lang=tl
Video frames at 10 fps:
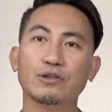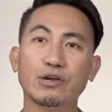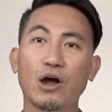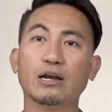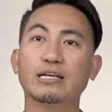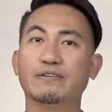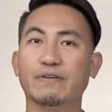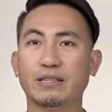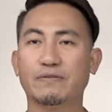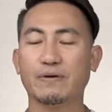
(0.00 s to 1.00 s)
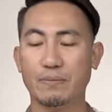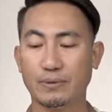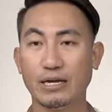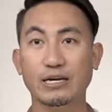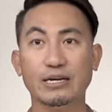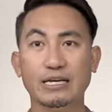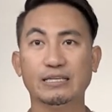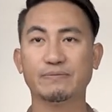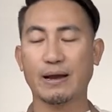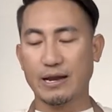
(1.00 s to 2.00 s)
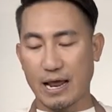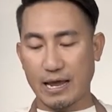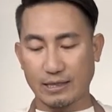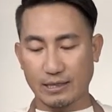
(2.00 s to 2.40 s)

375 degrees Fahrenheit.